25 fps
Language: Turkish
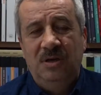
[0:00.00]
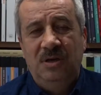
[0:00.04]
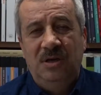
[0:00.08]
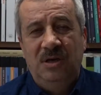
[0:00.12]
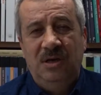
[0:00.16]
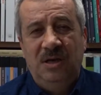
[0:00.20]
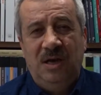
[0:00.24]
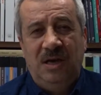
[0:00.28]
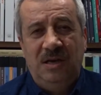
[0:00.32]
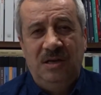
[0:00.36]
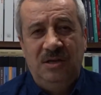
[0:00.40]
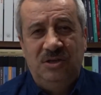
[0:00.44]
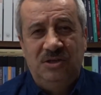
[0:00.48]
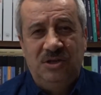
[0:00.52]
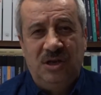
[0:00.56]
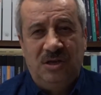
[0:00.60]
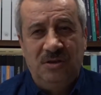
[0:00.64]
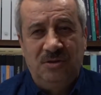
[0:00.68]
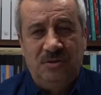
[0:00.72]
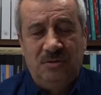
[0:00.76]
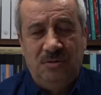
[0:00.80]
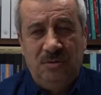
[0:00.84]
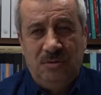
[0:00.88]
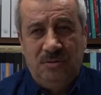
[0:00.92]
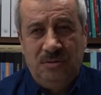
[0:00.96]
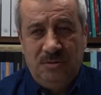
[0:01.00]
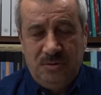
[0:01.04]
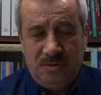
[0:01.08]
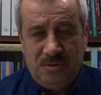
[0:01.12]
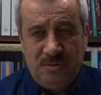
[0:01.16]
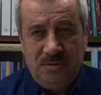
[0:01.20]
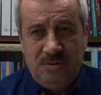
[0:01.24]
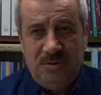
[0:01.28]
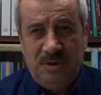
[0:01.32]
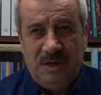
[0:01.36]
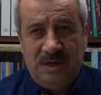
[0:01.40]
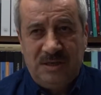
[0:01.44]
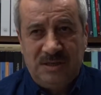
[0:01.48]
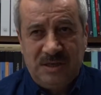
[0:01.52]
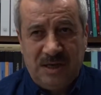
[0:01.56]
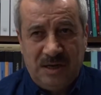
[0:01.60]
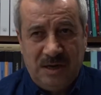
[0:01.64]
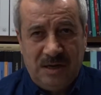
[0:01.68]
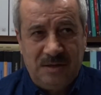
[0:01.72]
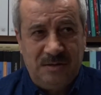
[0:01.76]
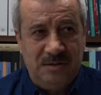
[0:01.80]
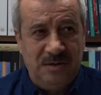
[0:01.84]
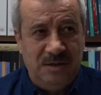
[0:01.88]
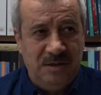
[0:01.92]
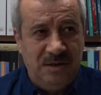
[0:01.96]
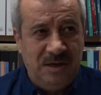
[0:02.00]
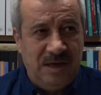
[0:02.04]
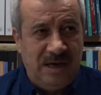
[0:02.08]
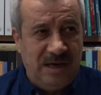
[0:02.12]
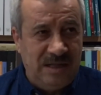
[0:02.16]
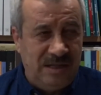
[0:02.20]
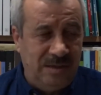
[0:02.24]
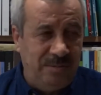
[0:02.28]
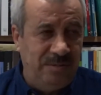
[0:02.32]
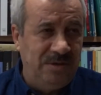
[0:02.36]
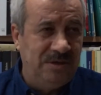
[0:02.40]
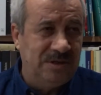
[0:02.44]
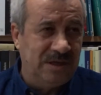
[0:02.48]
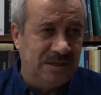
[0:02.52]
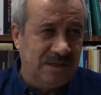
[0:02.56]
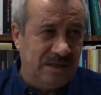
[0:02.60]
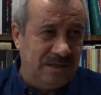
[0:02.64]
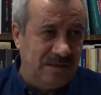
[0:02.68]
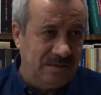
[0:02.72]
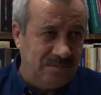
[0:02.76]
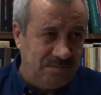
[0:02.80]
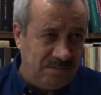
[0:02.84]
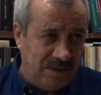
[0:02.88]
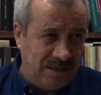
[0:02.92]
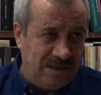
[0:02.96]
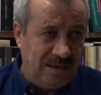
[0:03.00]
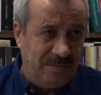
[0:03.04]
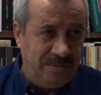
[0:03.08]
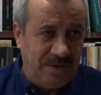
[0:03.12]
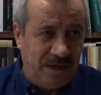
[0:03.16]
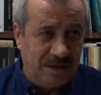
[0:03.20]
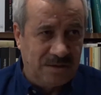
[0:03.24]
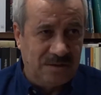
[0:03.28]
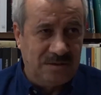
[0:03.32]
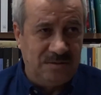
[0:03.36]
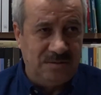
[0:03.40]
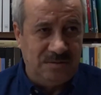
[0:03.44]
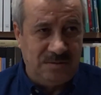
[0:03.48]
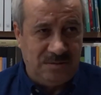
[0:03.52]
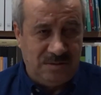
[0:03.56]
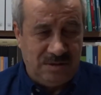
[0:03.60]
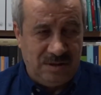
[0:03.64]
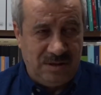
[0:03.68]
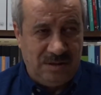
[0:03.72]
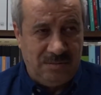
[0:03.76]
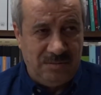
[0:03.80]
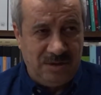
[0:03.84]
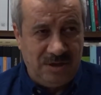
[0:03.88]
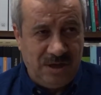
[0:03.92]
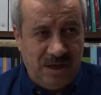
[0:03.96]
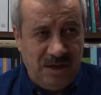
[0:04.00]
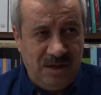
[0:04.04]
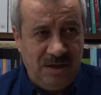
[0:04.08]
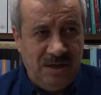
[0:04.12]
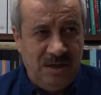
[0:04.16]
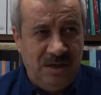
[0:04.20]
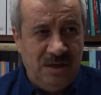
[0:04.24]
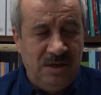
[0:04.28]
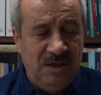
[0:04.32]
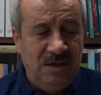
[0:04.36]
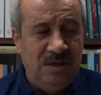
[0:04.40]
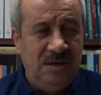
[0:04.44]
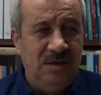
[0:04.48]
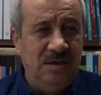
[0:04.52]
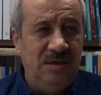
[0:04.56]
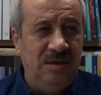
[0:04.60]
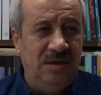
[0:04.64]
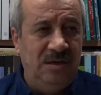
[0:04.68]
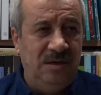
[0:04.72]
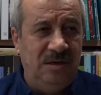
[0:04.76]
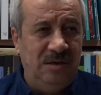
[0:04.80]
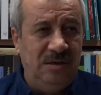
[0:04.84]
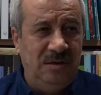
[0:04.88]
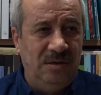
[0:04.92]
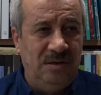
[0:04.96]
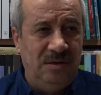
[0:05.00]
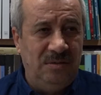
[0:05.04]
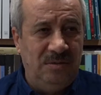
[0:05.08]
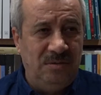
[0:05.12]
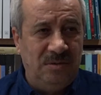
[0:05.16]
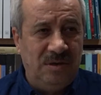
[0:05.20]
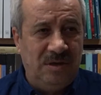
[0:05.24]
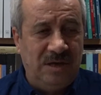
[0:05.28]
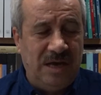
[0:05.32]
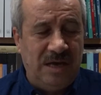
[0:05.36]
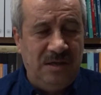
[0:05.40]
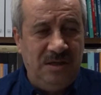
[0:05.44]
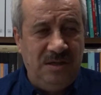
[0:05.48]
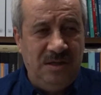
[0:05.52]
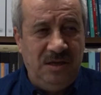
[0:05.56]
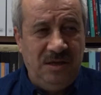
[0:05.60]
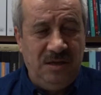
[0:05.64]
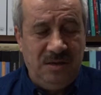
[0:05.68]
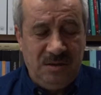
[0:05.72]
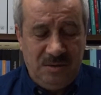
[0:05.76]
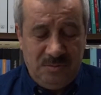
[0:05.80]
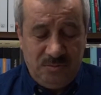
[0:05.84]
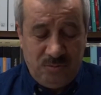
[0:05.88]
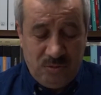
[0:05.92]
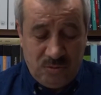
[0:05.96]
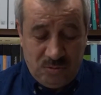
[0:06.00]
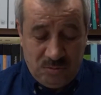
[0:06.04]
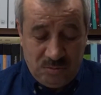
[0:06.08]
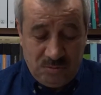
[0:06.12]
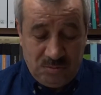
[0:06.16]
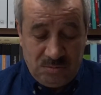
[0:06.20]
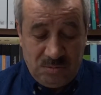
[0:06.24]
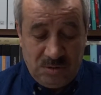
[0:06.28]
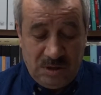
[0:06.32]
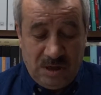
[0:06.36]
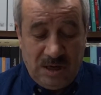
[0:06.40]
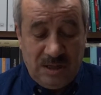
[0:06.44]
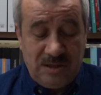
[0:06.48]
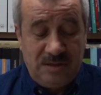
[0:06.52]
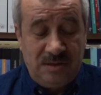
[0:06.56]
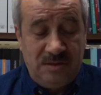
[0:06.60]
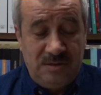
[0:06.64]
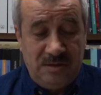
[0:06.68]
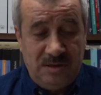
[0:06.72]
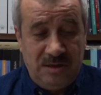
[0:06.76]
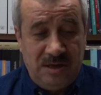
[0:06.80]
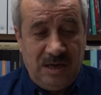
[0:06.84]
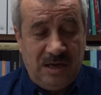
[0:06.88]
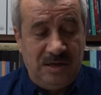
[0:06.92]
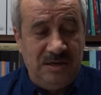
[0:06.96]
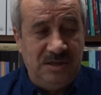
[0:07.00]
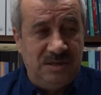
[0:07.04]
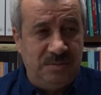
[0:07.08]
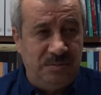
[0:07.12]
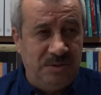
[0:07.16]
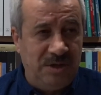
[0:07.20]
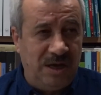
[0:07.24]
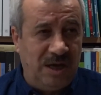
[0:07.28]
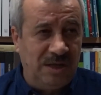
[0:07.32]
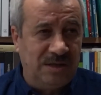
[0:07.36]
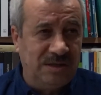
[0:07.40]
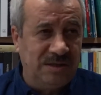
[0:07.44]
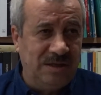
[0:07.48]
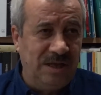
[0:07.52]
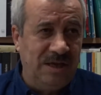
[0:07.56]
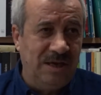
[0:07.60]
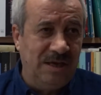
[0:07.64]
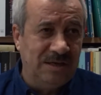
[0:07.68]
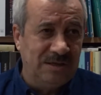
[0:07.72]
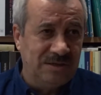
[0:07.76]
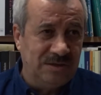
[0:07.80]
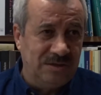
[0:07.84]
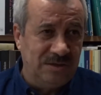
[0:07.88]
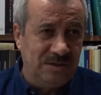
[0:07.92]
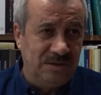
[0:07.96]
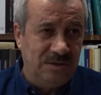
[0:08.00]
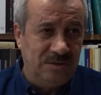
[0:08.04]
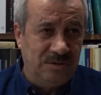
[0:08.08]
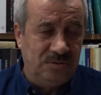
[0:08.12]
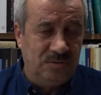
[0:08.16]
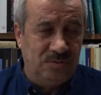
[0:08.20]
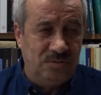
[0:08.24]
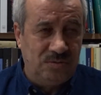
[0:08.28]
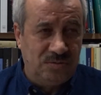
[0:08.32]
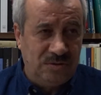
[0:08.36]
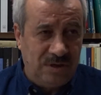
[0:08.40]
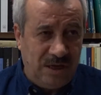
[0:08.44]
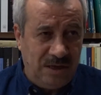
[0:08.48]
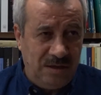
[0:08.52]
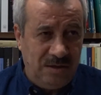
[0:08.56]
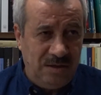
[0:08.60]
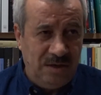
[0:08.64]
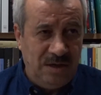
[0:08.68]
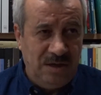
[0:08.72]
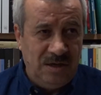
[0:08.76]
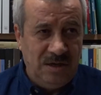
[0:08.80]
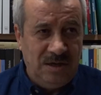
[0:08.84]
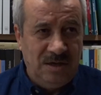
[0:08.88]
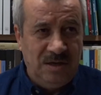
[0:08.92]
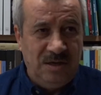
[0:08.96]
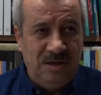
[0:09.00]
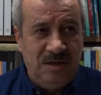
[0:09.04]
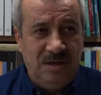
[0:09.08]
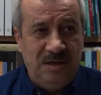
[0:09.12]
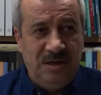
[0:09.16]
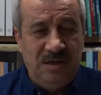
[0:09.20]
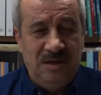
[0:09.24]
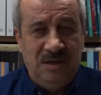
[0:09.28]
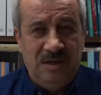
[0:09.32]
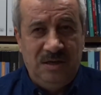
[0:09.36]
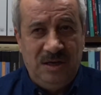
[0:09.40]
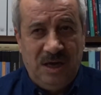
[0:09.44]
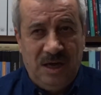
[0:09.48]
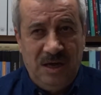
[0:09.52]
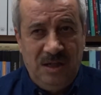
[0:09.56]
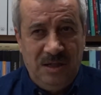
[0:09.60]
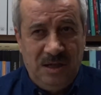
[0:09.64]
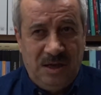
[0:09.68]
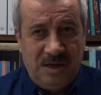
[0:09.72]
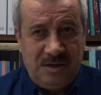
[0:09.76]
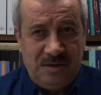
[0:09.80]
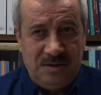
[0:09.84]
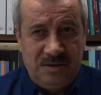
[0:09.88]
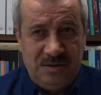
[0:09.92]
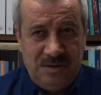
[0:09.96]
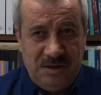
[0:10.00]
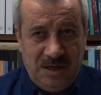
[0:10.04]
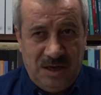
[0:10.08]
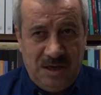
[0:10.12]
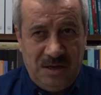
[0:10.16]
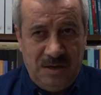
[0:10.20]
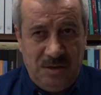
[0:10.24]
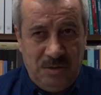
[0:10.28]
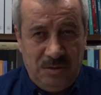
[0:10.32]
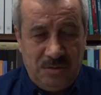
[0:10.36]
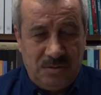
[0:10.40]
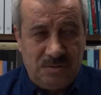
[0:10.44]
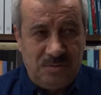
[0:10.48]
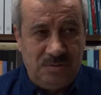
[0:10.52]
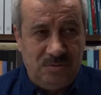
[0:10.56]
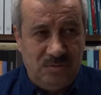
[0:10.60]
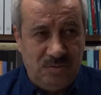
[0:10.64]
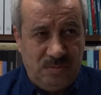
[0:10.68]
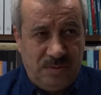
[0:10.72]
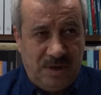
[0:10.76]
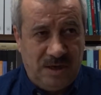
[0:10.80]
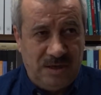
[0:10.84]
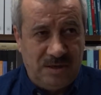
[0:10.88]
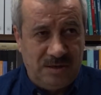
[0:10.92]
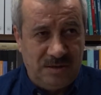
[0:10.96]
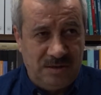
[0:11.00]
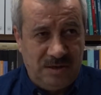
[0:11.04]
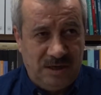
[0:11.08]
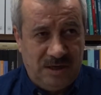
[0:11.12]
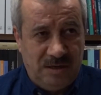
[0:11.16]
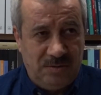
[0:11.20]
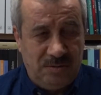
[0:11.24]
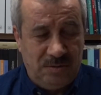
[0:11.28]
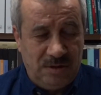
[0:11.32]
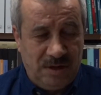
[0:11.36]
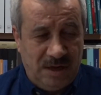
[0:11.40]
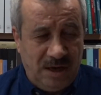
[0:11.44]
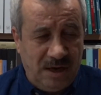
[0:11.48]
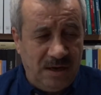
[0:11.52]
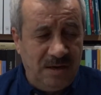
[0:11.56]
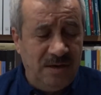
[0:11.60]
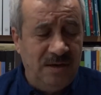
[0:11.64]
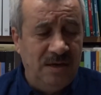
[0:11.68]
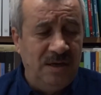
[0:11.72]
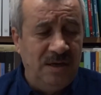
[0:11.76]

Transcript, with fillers: E, yani çant, kültür, hüner, sanat, edebi zaten edebiyat anlamında. E, kendi bu alt e, isminin altında yazdığı türden e, yayınlar yayınlıyor Nubar genel olarak.